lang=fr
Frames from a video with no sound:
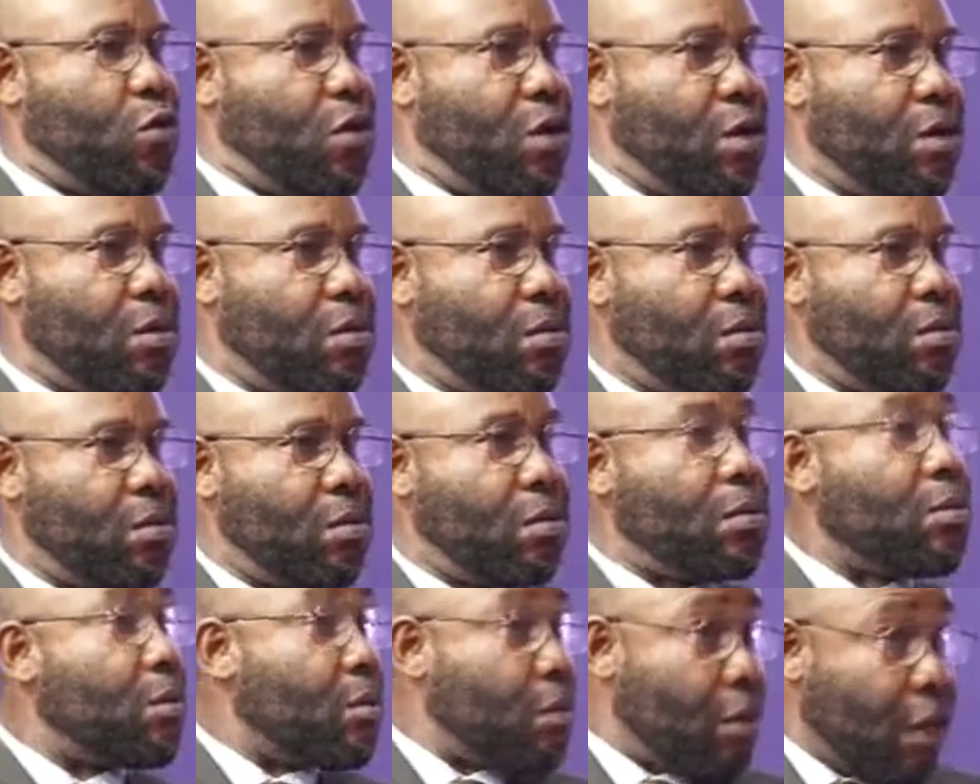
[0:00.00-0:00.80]
Hmm.
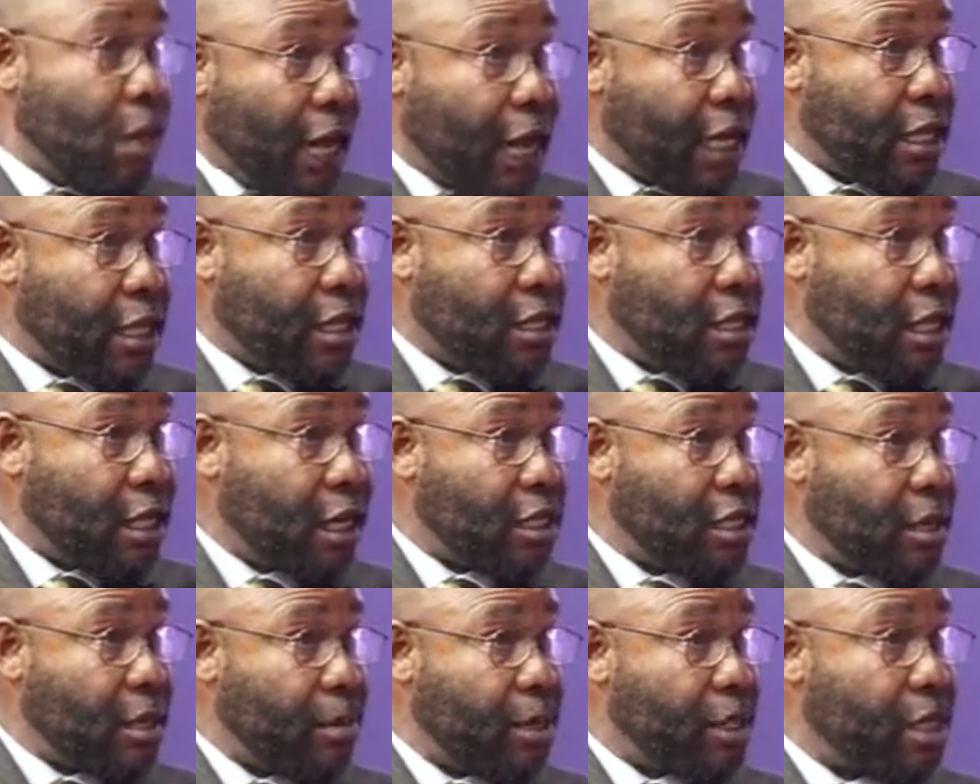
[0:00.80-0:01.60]
La RDC n'a
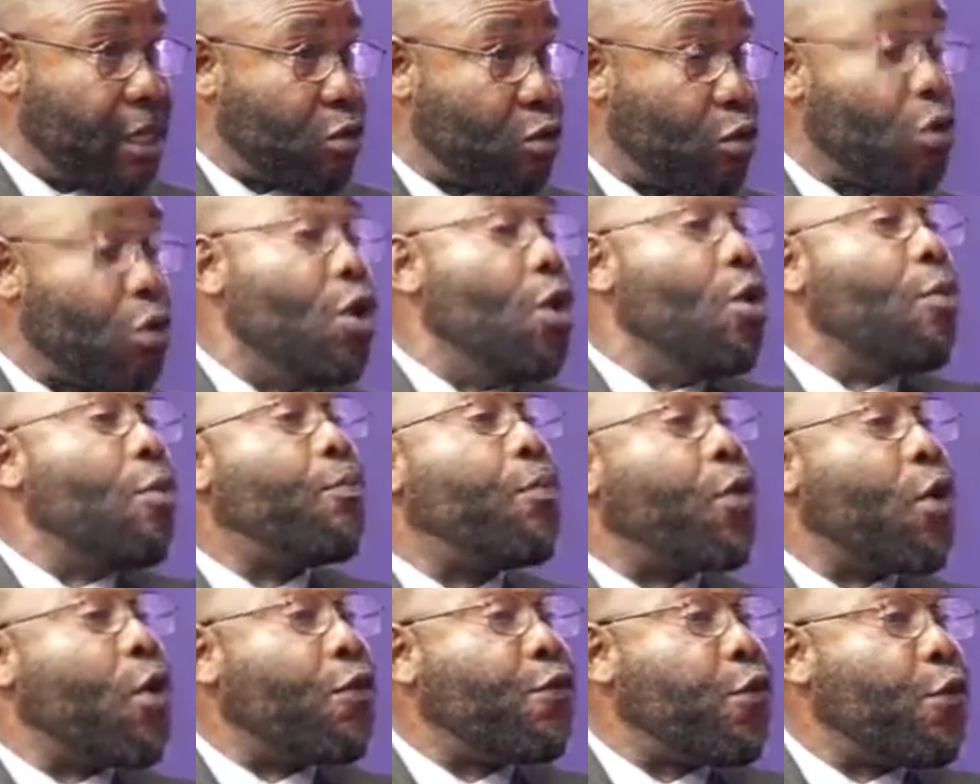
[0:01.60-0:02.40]
jamais été soutenue.
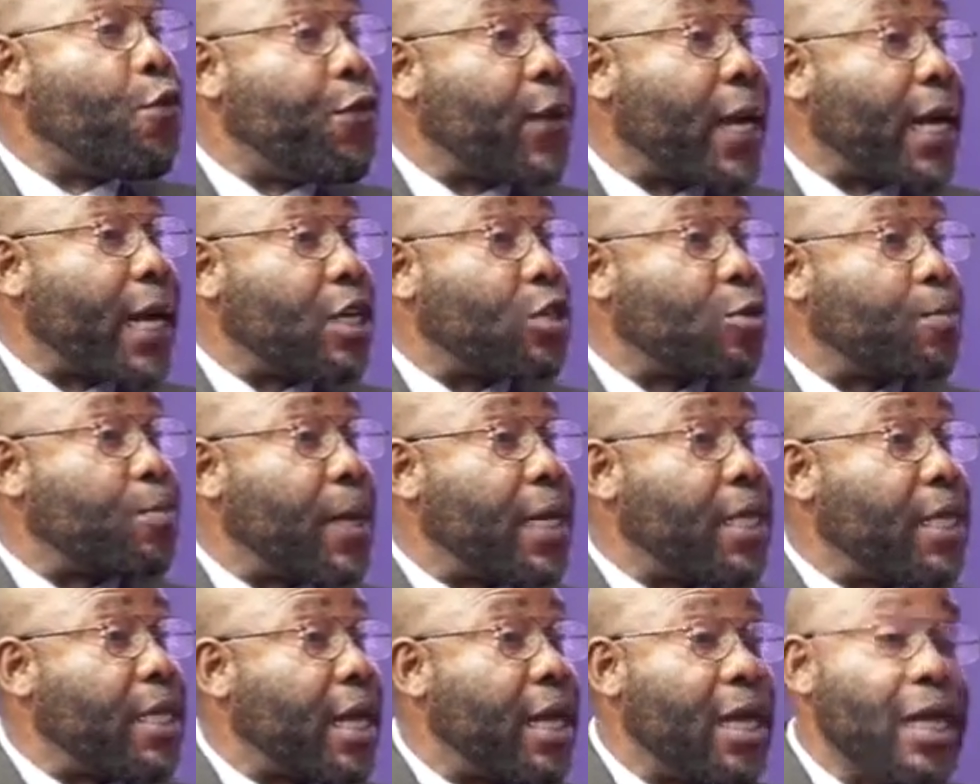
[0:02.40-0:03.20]
Pour vous faire
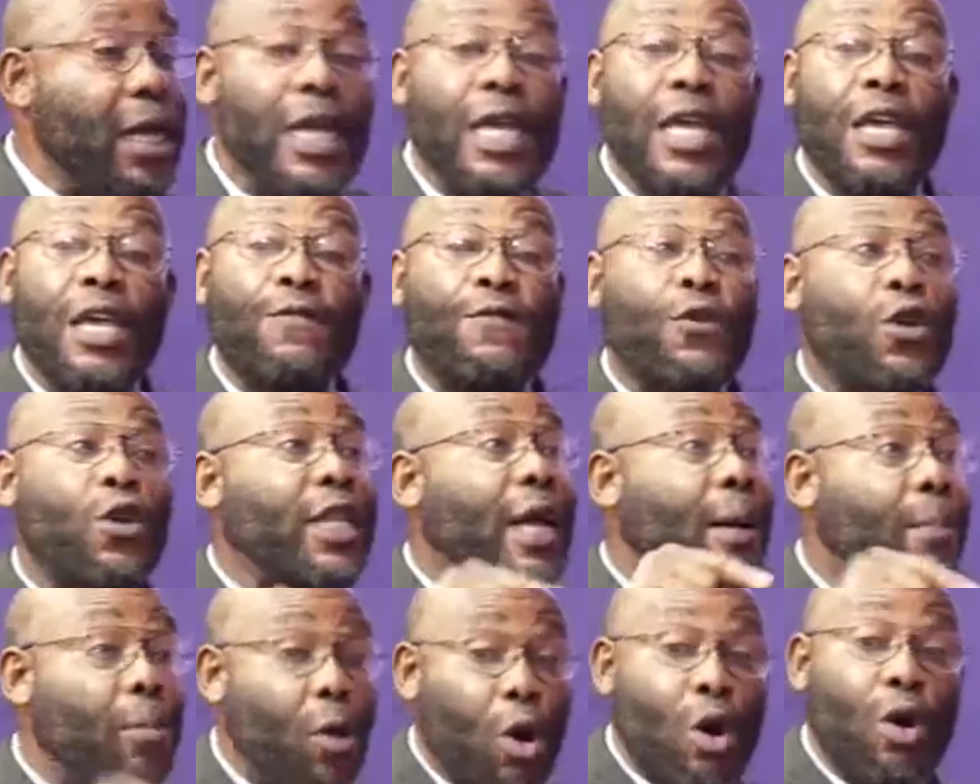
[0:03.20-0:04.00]
respecter, il faut
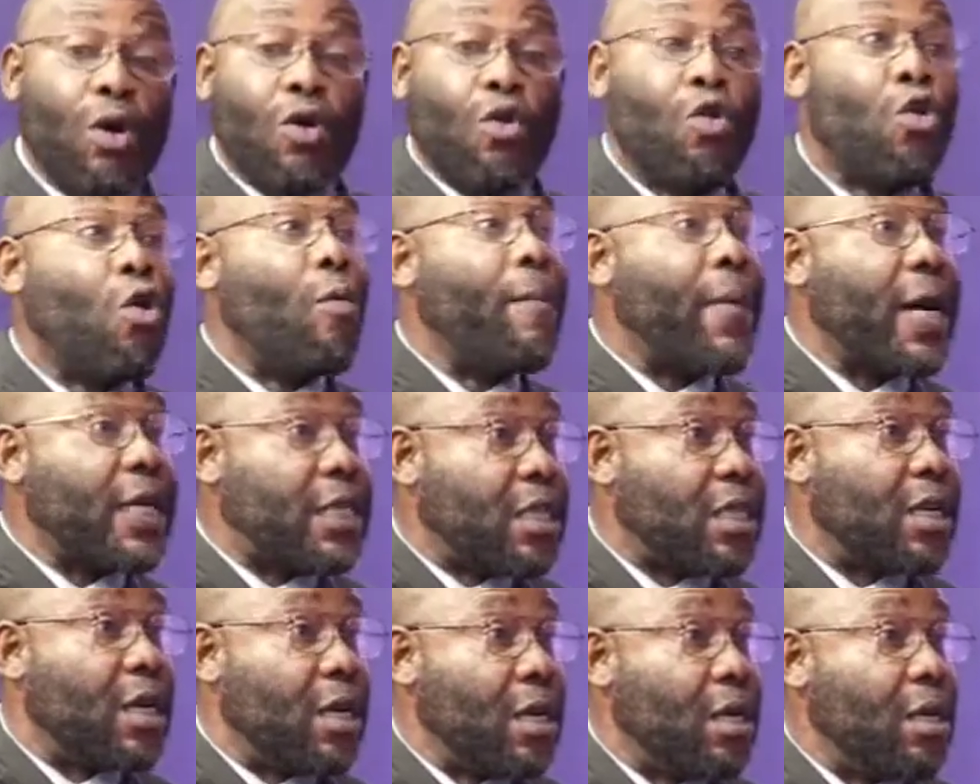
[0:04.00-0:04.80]
d'abord
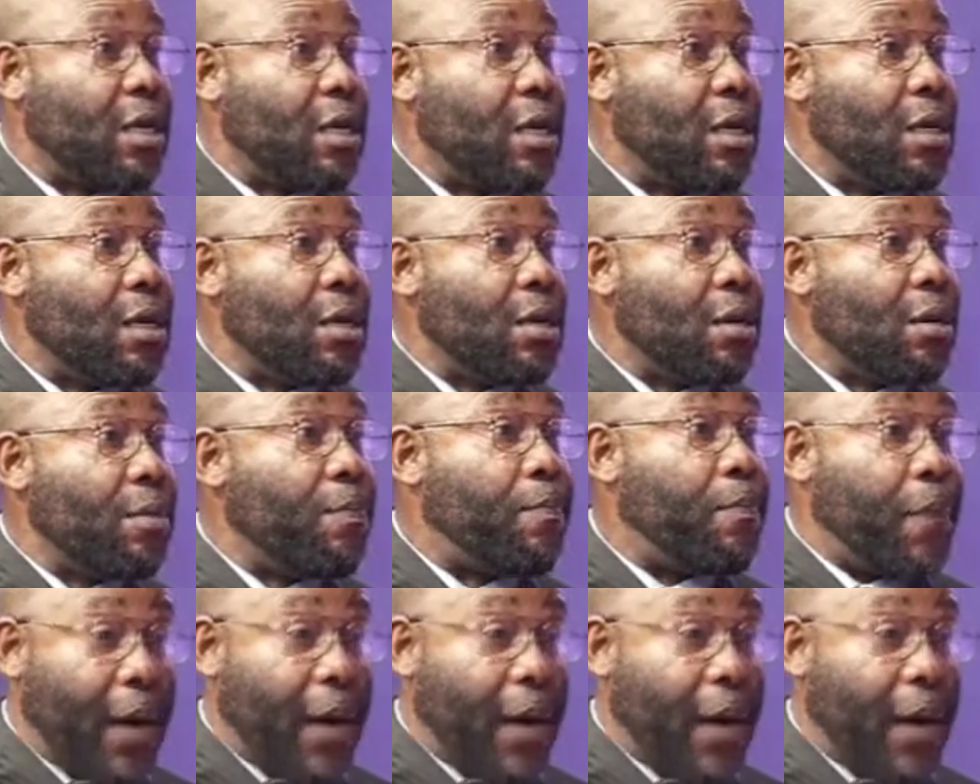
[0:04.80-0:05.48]
commencer mais